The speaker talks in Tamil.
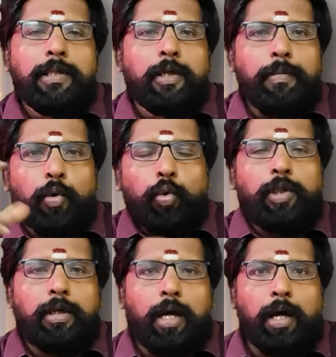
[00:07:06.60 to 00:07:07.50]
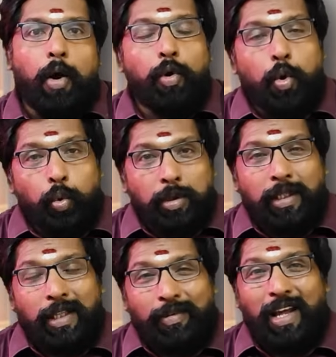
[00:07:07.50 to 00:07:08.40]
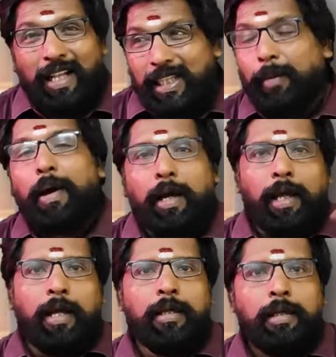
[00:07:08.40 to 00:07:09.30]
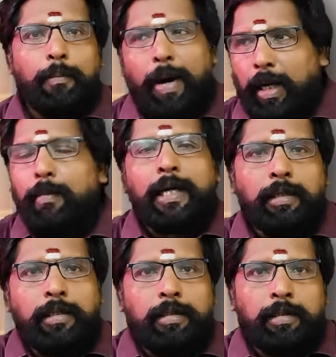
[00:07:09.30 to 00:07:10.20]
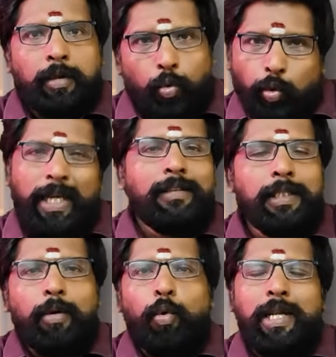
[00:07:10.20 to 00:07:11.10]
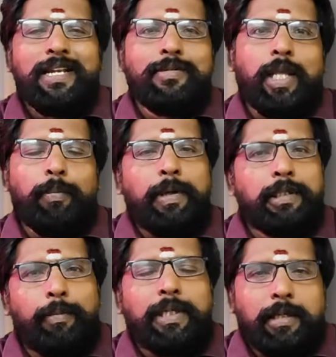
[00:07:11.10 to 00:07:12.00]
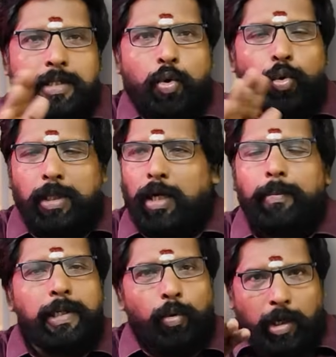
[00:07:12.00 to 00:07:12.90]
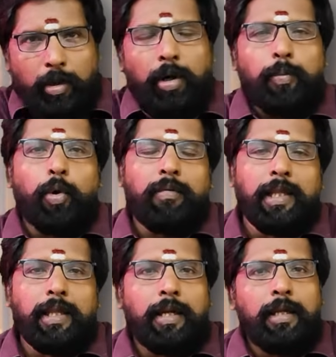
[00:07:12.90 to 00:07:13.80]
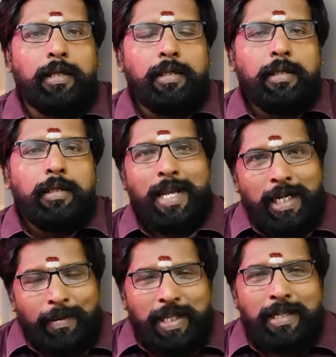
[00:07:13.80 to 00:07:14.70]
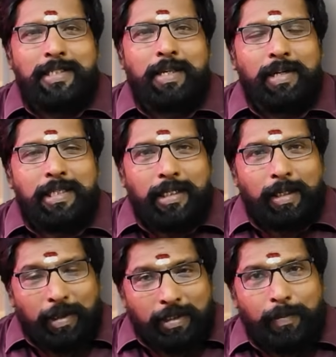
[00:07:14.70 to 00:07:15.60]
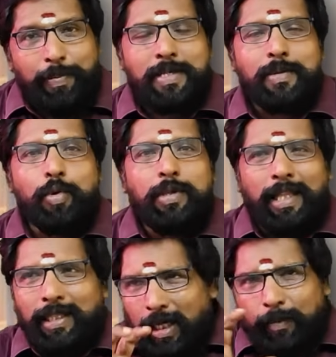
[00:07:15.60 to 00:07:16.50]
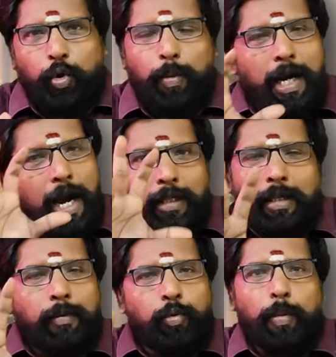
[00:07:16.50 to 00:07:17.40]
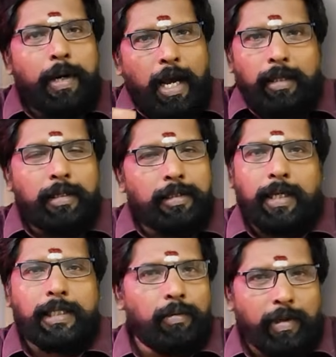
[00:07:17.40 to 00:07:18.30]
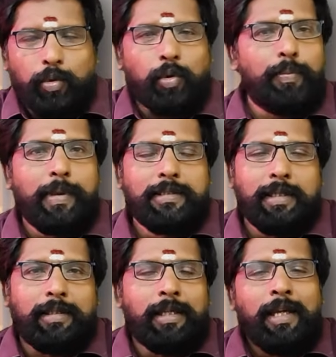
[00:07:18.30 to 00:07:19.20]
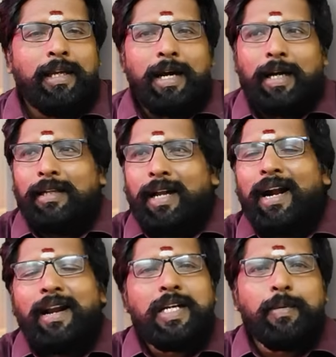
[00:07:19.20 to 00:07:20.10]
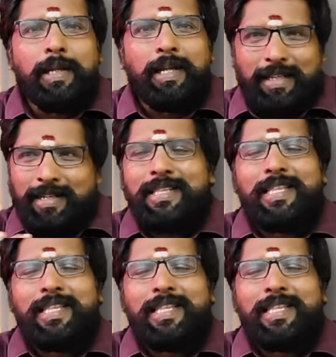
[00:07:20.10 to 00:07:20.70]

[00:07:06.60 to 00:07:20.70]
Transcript: மறுபடியும் திரும்ப கொடுத்துருக்காங்க அவங்க கொடுத்ததை விட அதிகமாக பல மடங்கு உயர்த்தி தான் ஒன்றிய அரசு தரப்பிலிருந்து தமிழக அரசு கொடுத்தாங்க அப்படின்னு ஒரு ரெக்கார்டை போட வேண்டியது தங்கம் தென்னரசு அவர்கள் சட்டமன்றத்தில் பேசும்போது அதிகாரப்பூர்வமாக ஆதாரப்பூர்வமான ஆதாரத்தை கையில் வைத்து கொண்டு பேசுகிறாரு ஆனால் ஆழாக்குமலை இந்த